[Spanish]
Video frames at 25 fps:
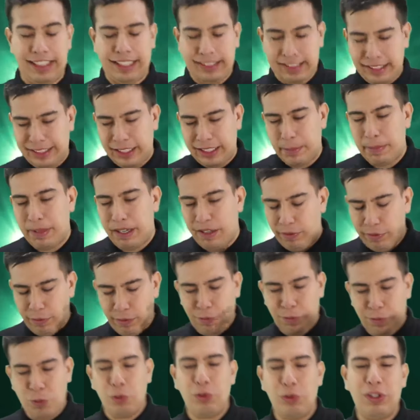este tema
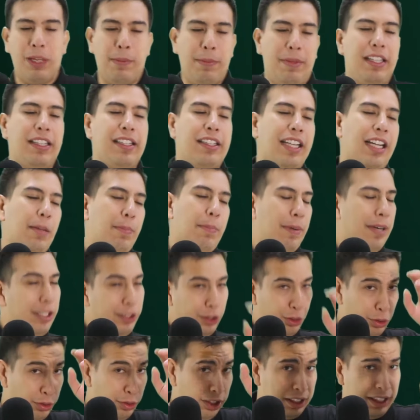fundamental para
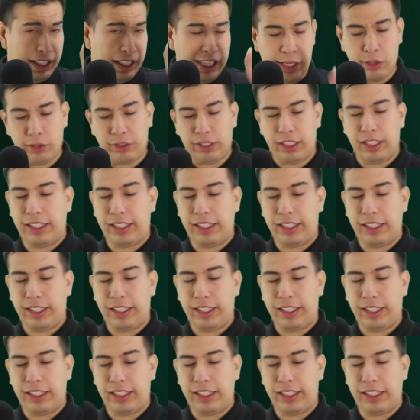todos aquellos